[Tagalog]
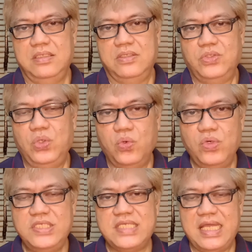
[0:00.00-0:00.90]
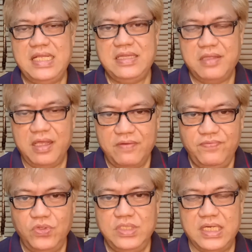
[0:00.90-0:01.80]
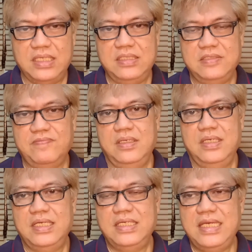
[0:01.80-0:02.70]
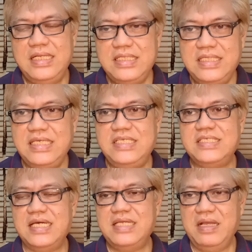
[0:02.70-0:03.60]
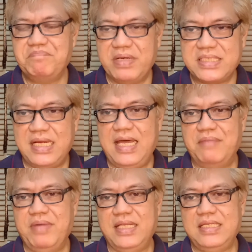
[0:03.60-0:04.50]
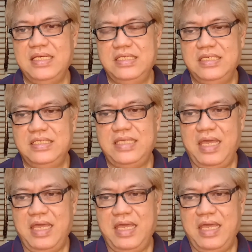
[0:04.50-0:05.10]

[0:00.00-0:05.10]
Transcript: Doon sa interview niya, hindi siya nagpasalamat kay